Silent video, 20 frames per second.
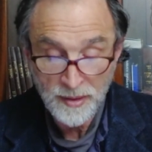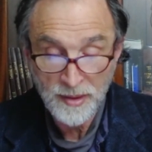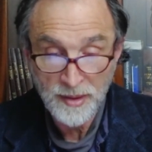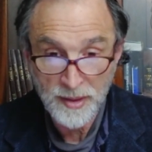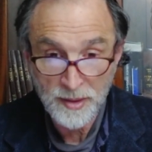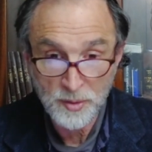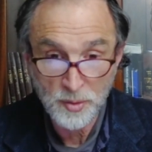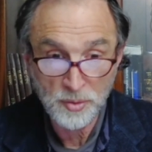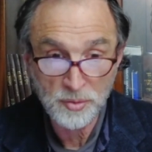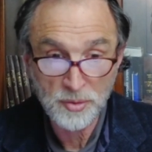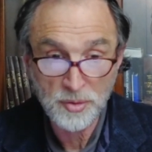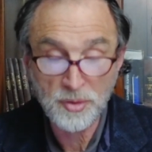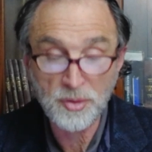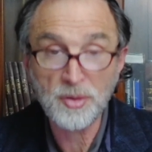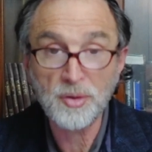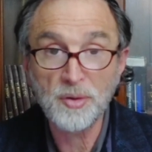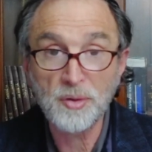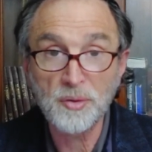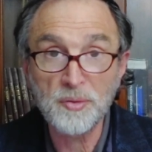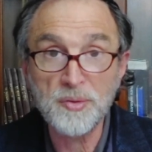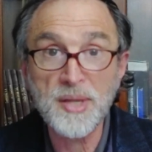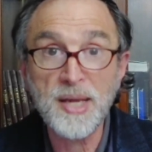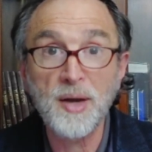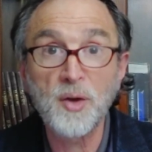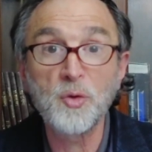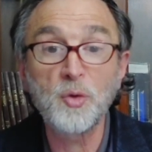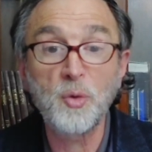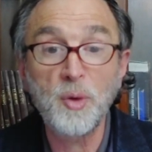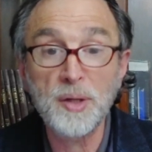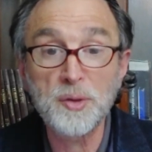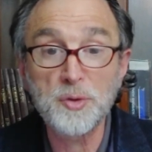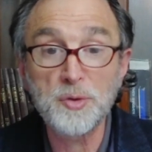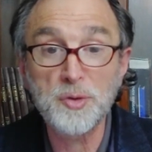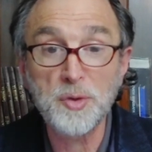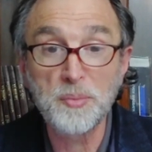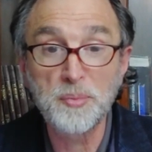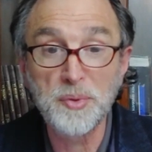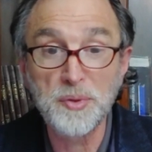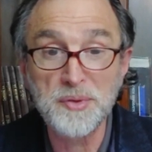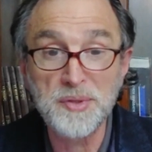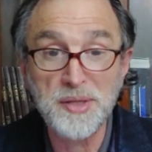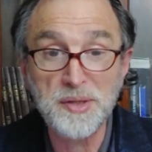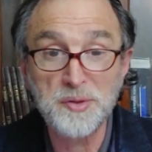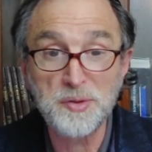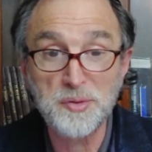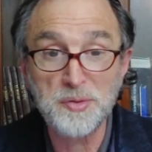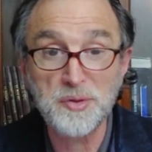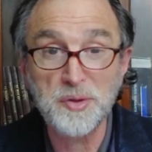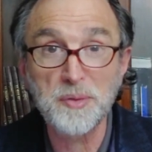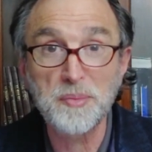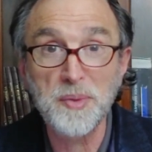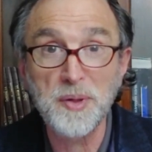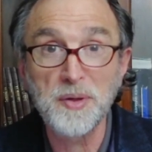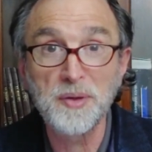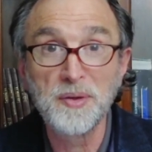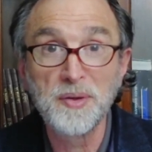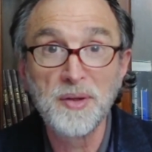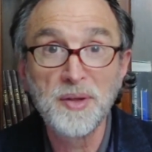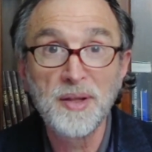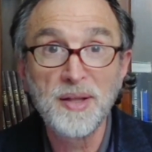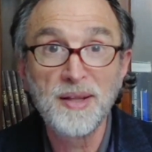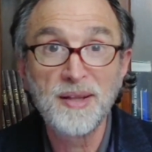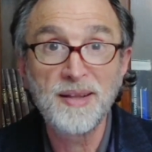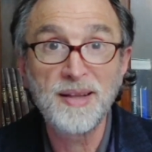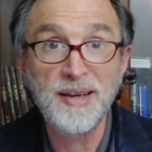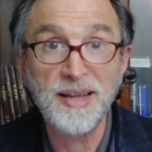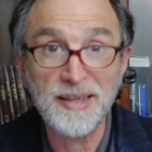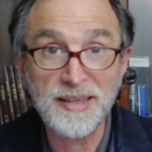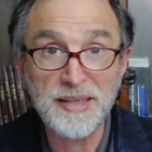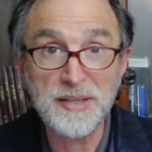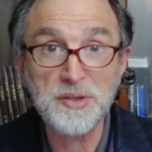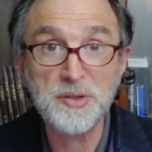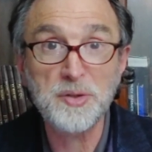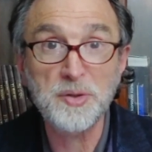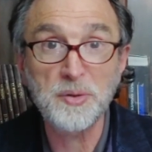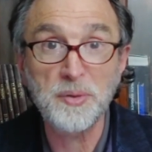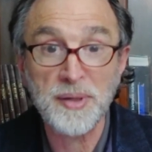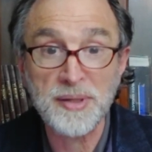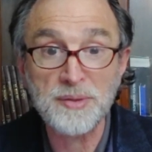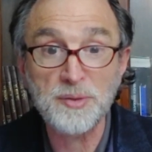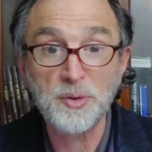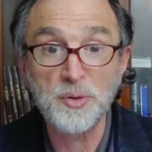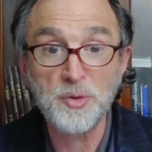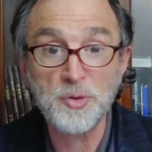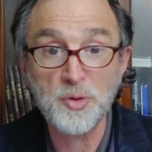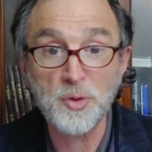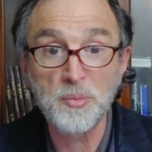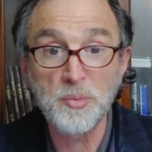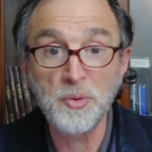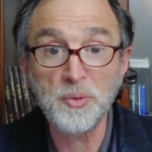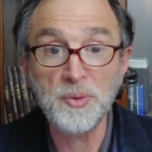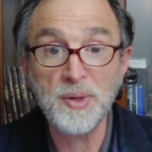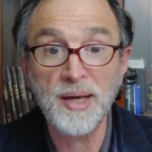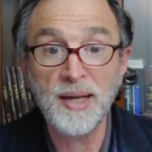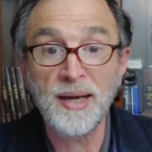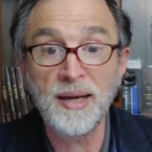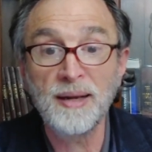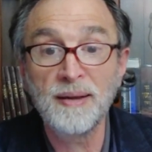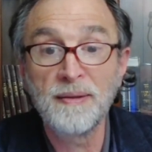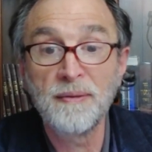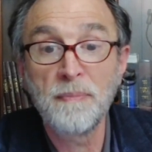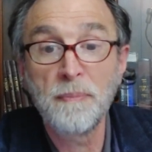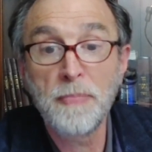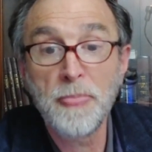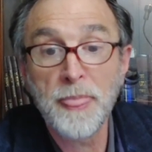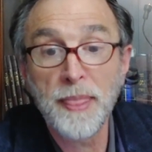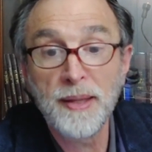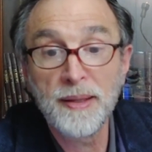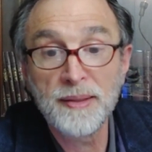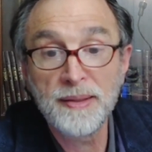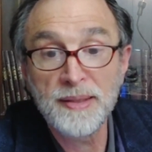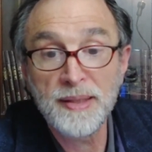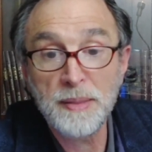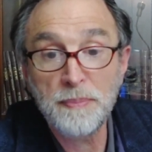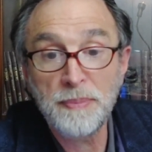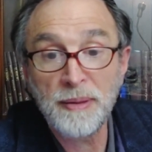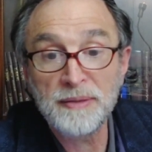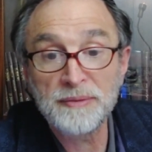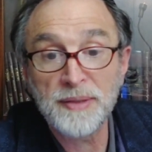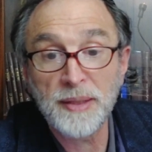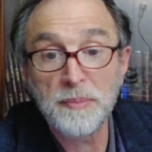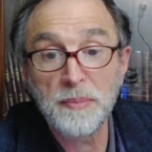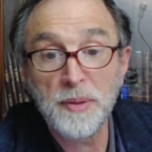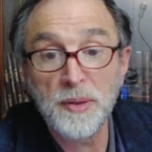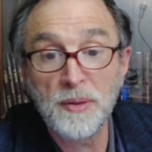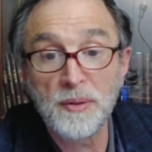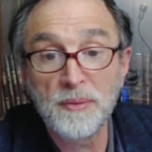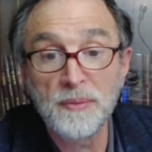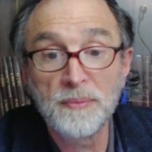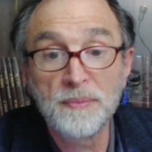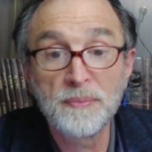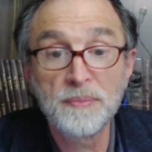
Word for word: et donc on est en droit de se poser justement la question est-ce que ce monde-là n'est pas vraiment